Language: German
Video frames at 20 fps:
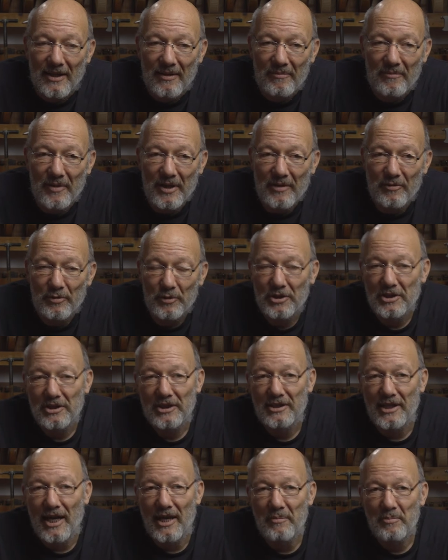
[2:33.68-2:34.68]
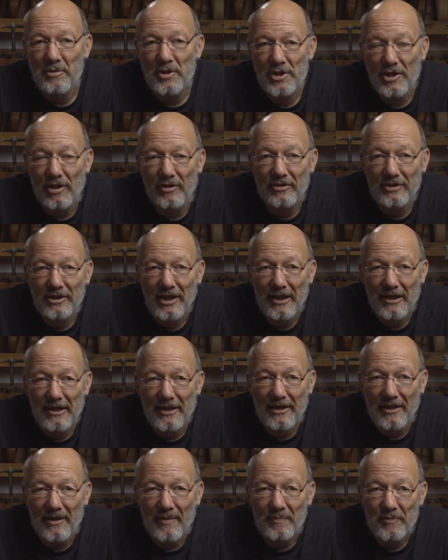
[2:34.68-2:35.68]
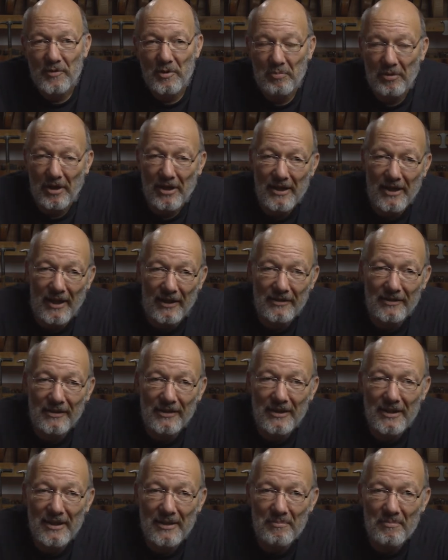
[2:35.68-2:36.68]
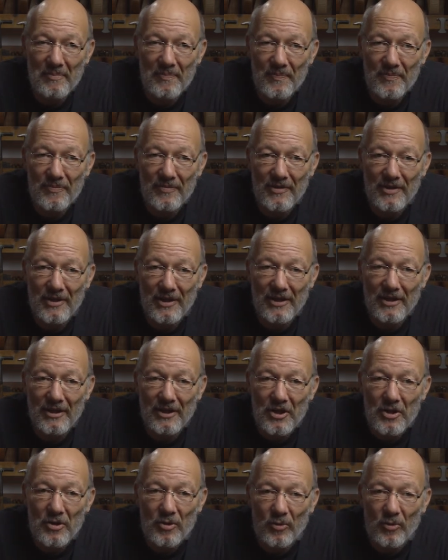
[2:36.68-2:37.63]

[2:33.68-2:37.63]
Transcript: wenn ich von den Titanbestandteilen her die Brillanten nehme ja,